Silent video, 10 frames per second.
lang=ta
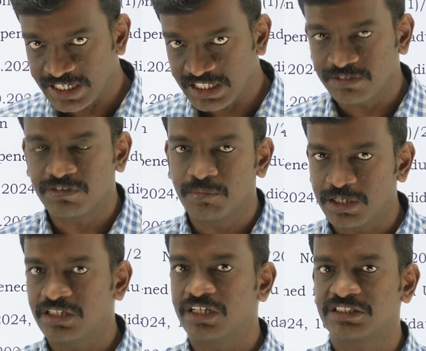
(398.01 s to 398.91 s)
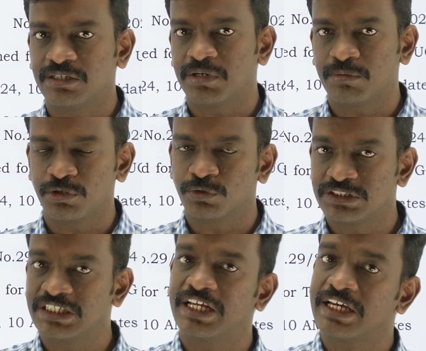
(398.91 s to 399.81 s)
கிடைத்தவங்க மட்டும்தான் ரிசைன் பண்ண முடியும்
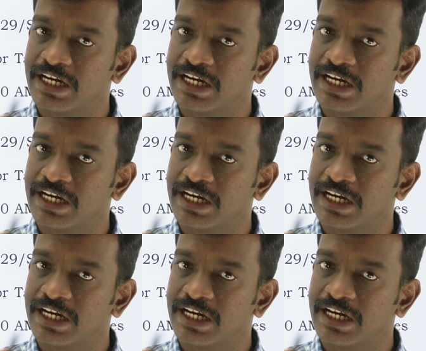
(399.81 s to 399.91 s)
சீட்டே